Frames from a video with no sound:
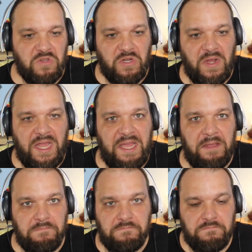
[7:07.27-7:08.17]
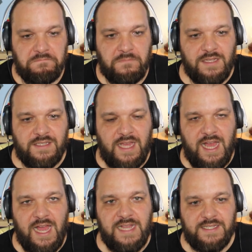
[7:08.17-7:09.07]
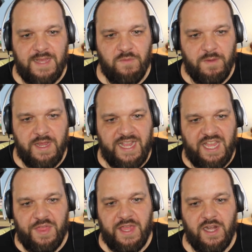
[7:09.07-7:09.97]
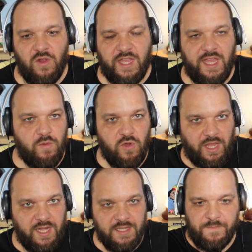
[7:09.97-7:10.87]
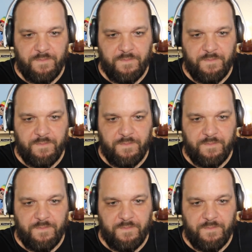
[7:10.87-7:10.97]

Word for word: Yo creo que está, está muy bien, hay que hacer lo que uno quiere.